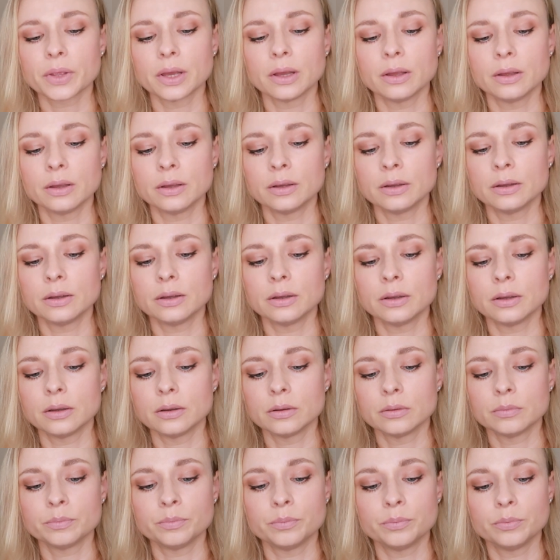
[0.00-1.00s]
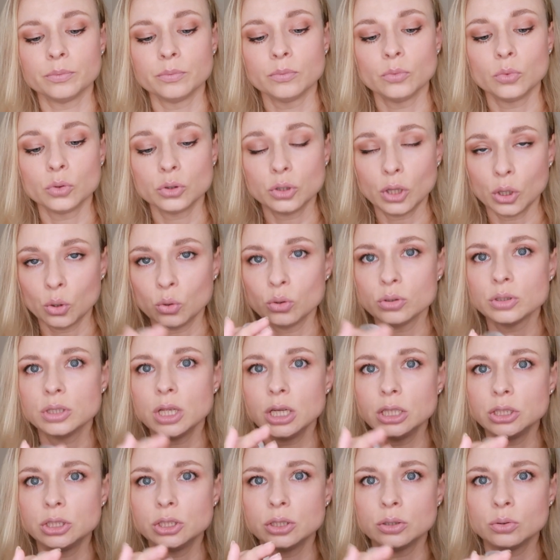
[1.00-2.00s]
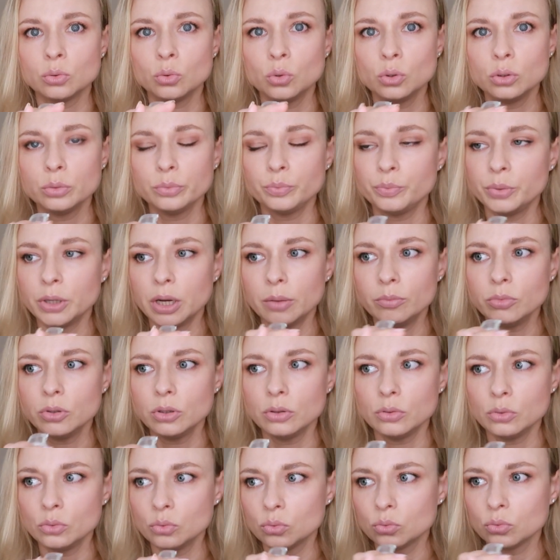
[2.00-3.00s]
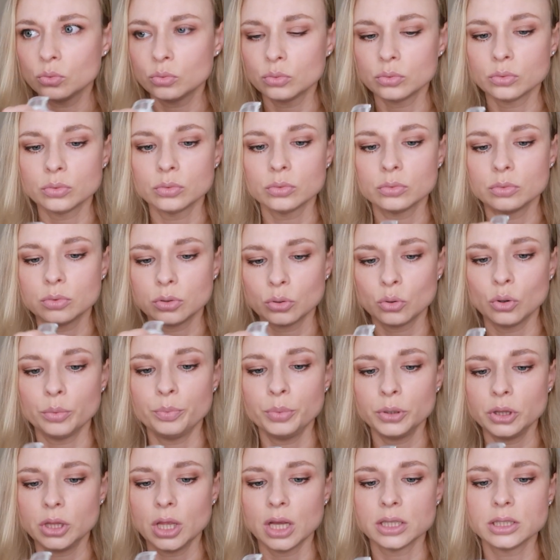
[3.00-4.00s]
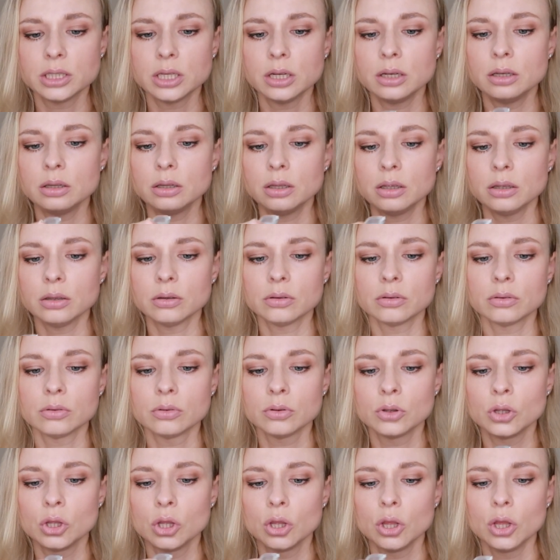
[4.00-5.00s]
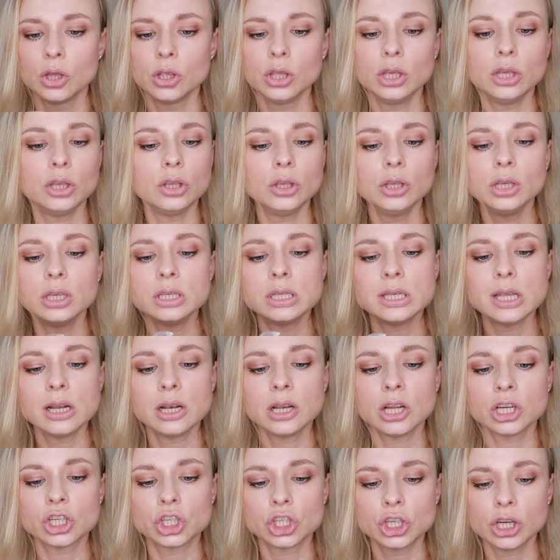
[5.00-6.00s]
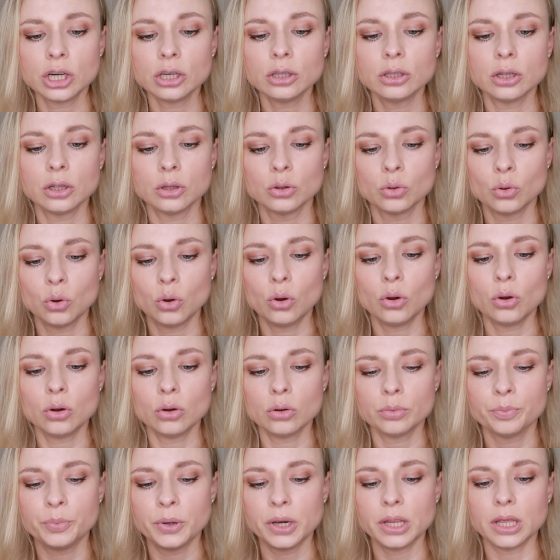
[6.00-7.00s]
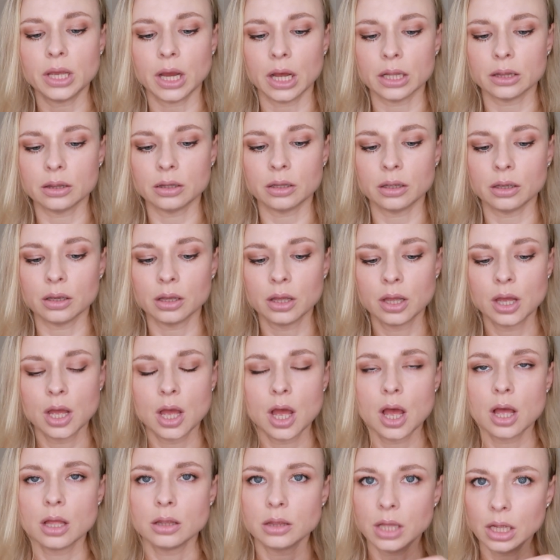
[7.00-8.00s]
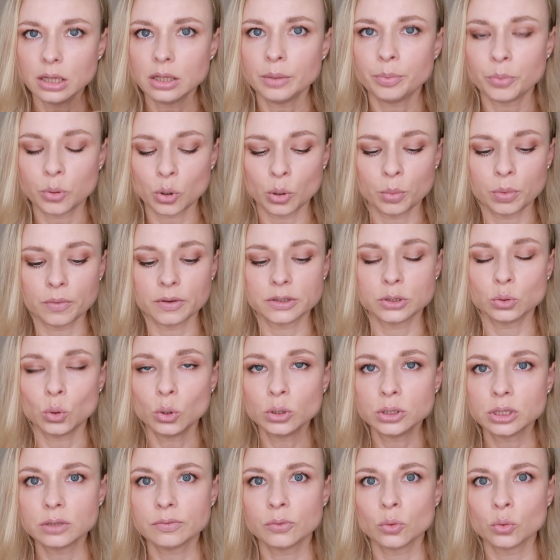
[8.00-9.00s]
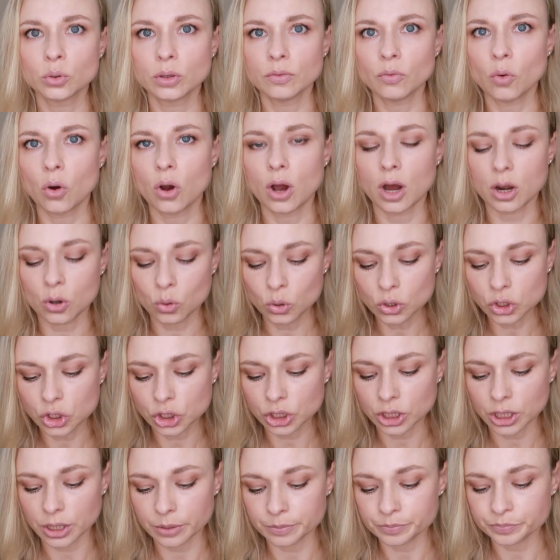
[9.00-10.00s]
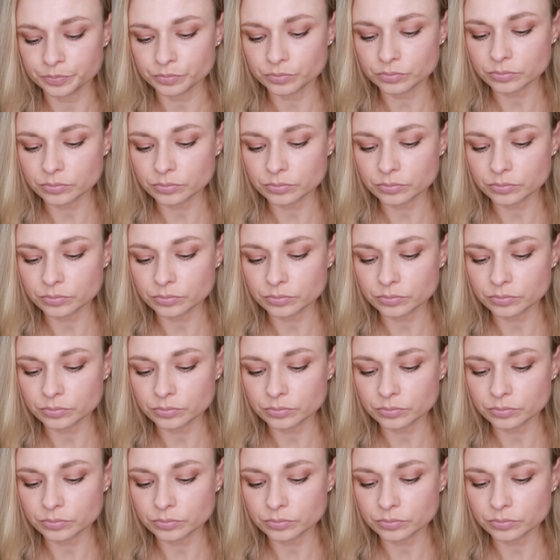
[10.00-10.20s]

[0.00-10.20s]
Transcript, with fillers: Э -э такой, знаете, он прям, ну, такой питательный. Не сильно жирный, но приятный. Надо пробовать. Отзывы у него хорошие.